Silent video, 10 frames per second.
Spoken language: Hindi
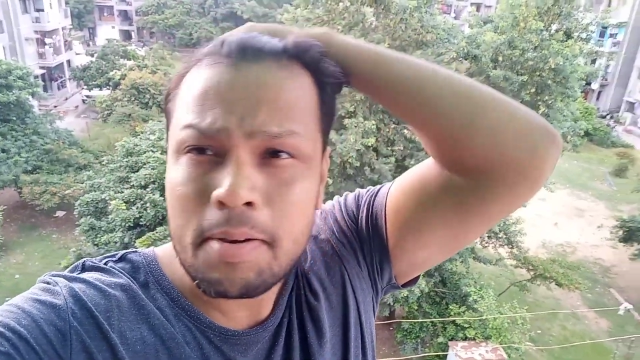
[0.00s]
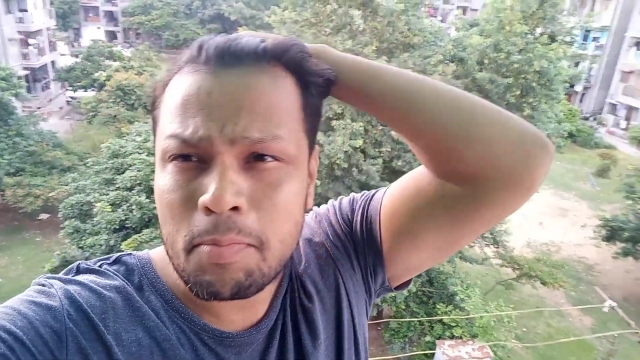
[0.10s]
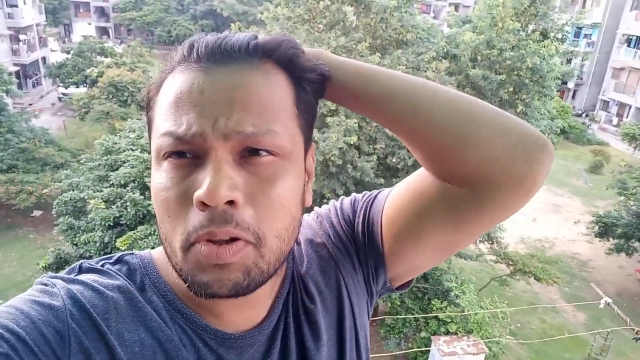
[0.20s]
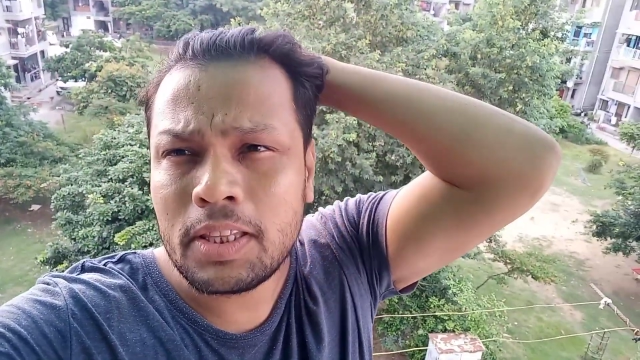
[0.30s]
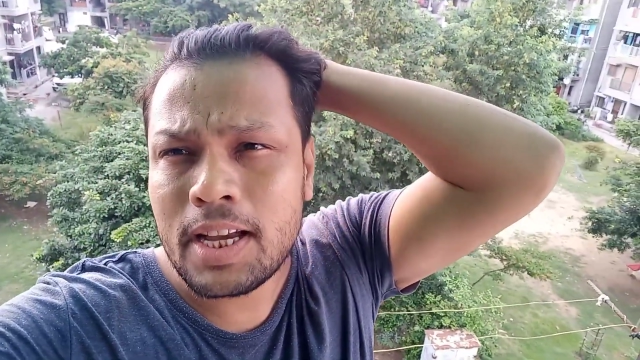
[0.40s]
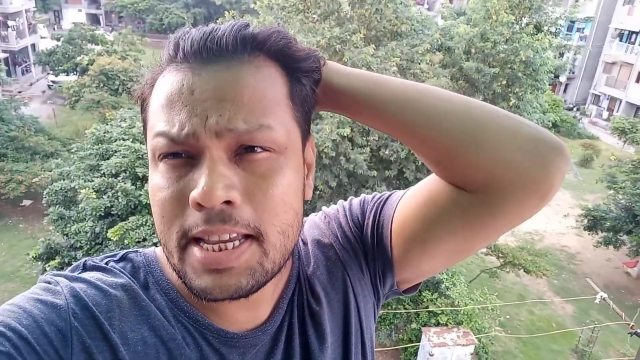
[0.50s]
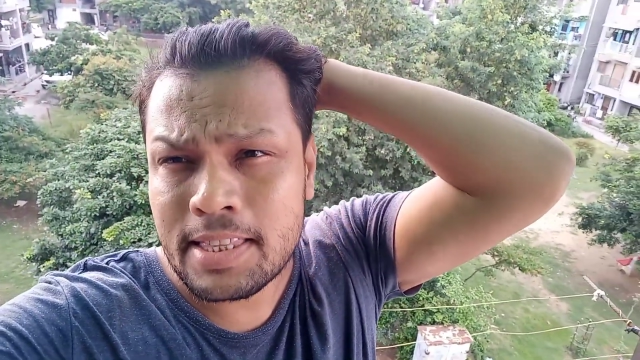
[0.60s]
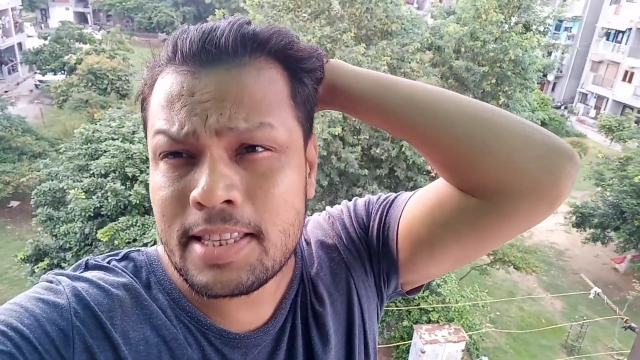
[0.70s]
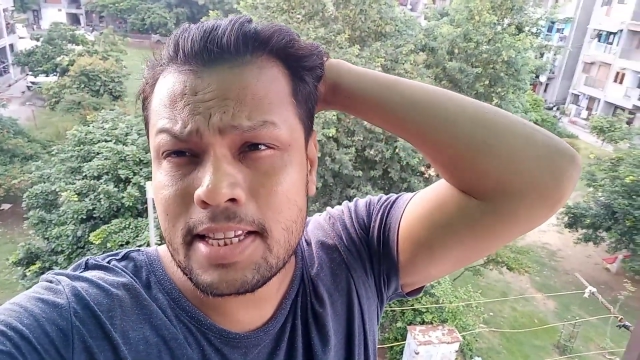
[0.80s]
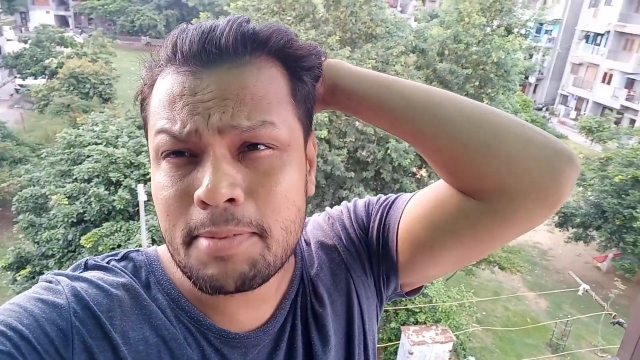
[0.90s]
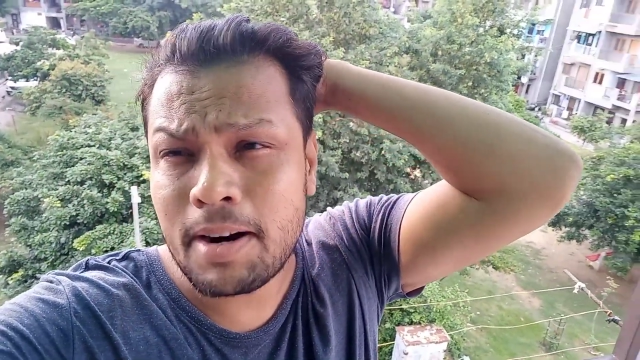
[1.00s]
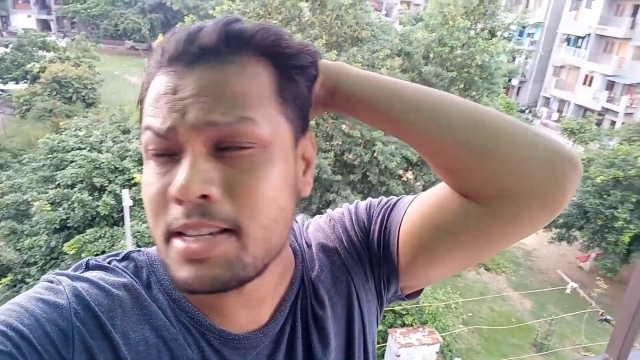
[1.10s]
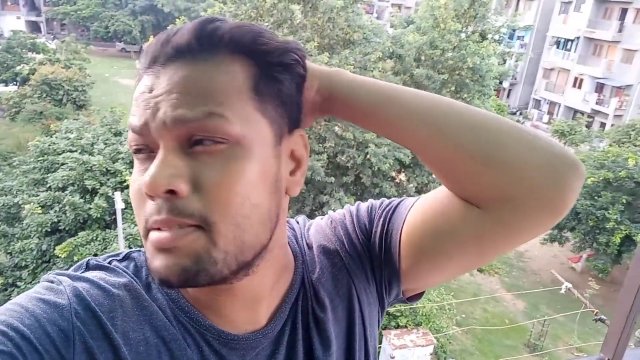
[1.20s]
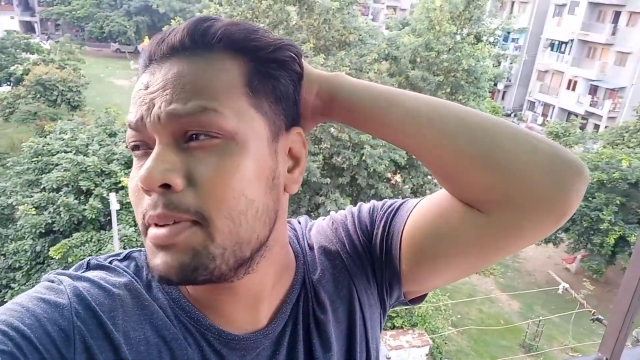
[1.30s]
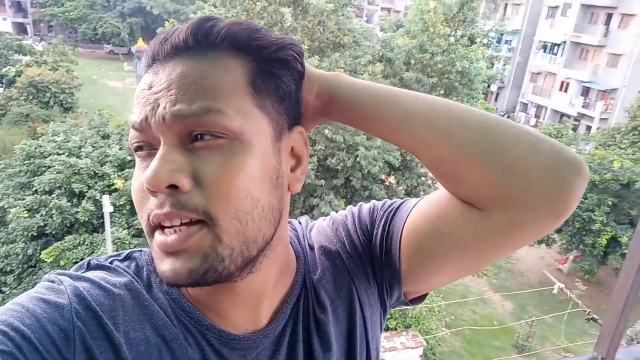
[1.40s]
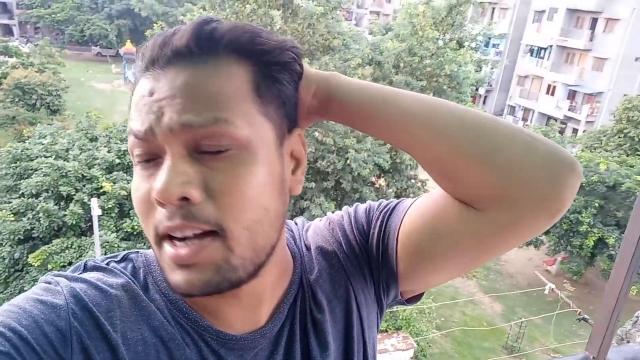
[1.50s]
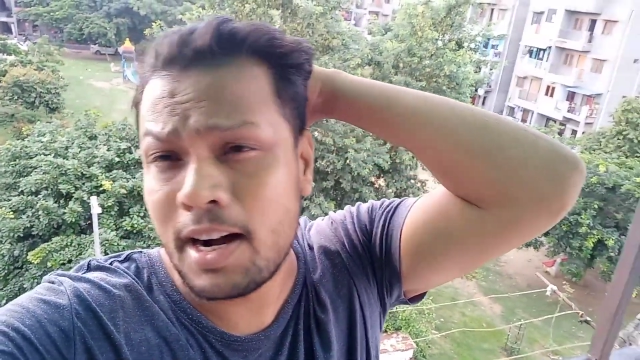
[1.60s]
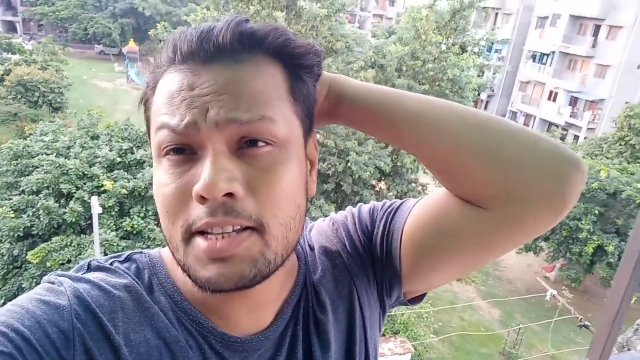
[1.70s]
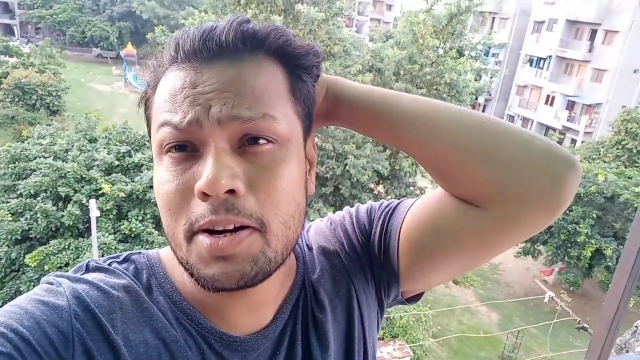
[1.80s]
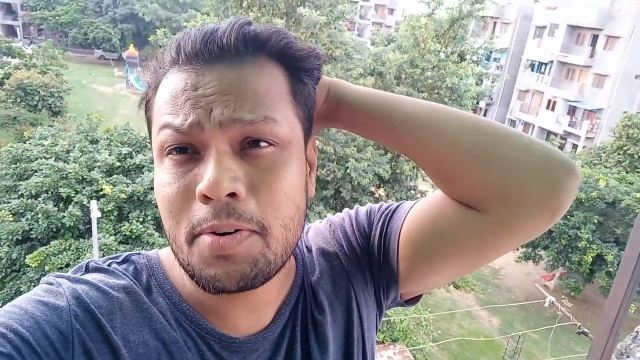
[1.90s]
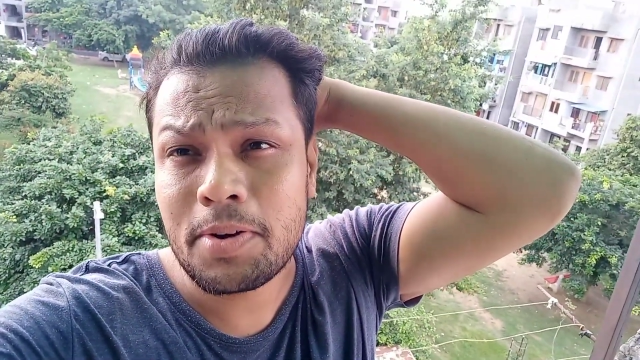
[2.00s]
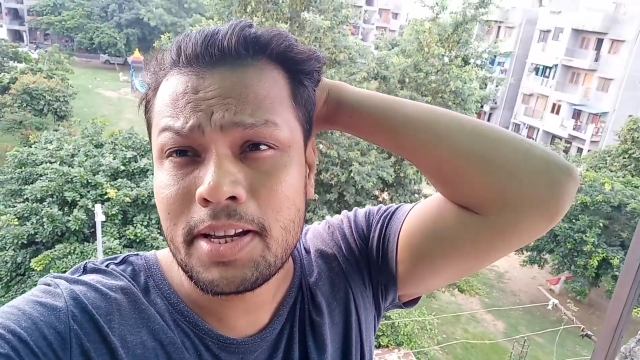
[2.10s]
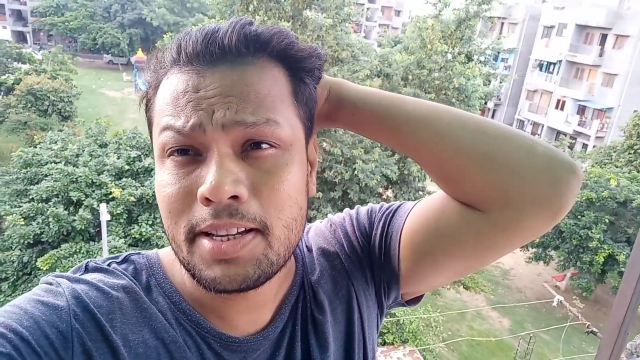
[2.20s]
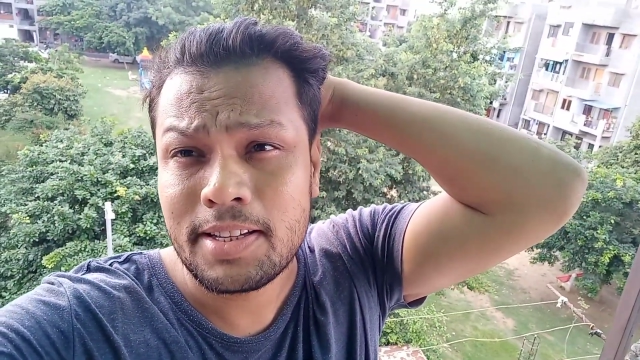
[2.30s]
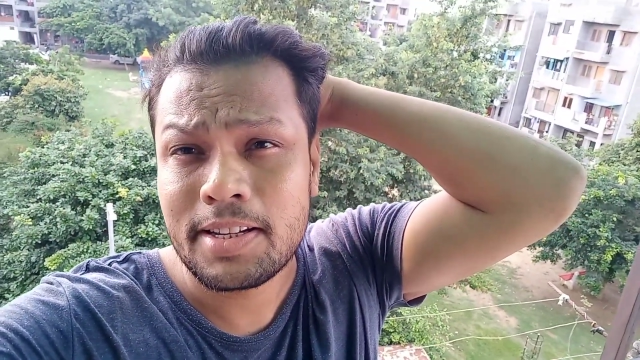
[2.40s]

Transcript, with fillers: बोल दिया इतनी तेज़ बारिश में कहाँ जाओगे